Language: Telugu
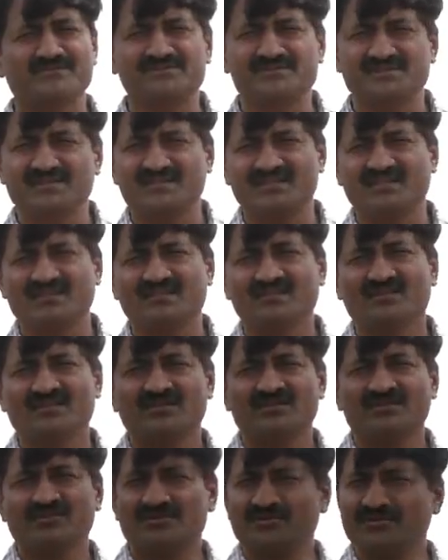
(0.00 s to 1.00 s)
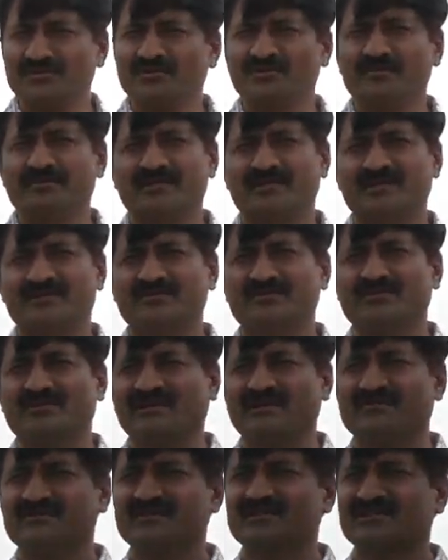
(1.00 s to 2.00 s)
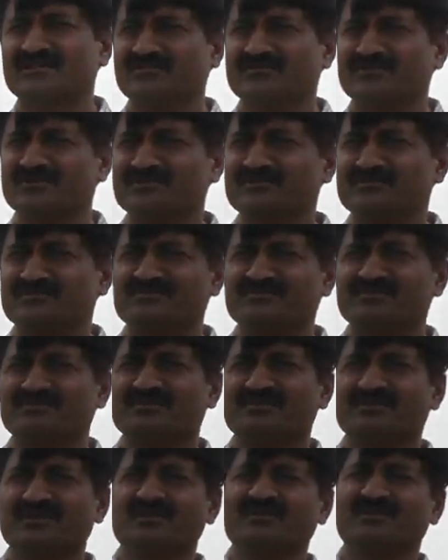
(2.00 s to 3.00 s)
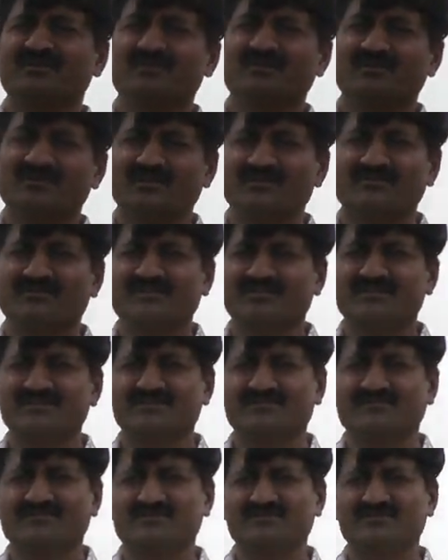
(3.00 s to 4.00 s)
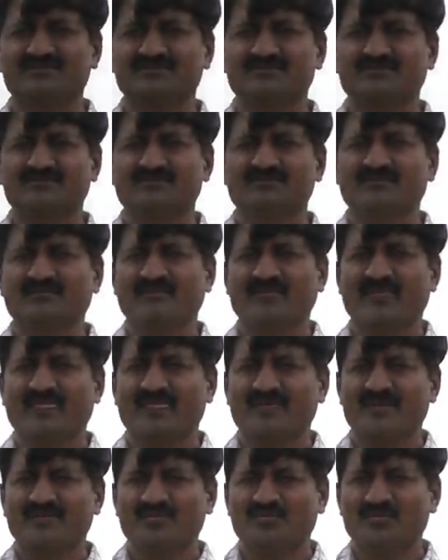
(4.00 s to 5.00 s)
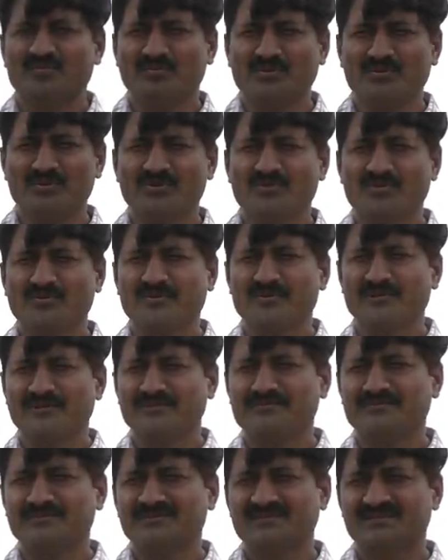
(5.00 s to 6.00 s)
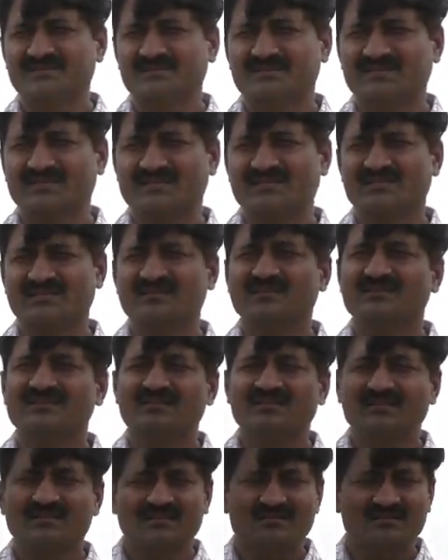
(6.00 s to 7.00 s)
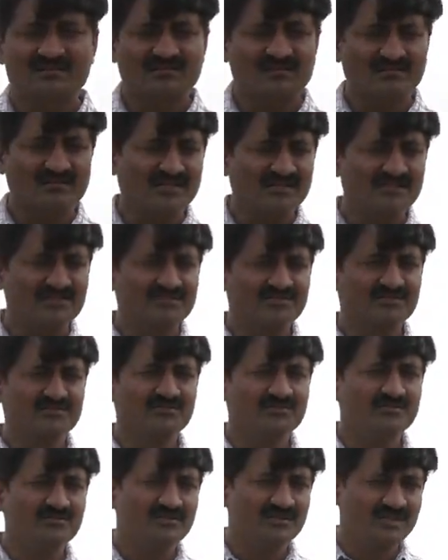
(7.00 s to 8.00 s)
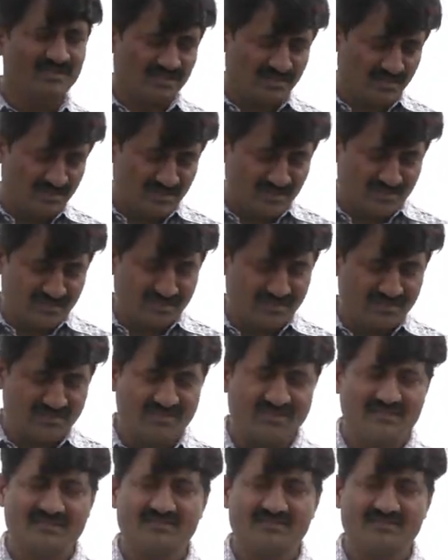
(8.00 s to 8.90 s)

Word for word: వచ్చి గుడ్లు పెట్టదు ఆ విధంగా మనము నివారించవచ్చు మూడో ఉపాయం వచ్చేసి రైతులు ఇట్లా ఇలాంటి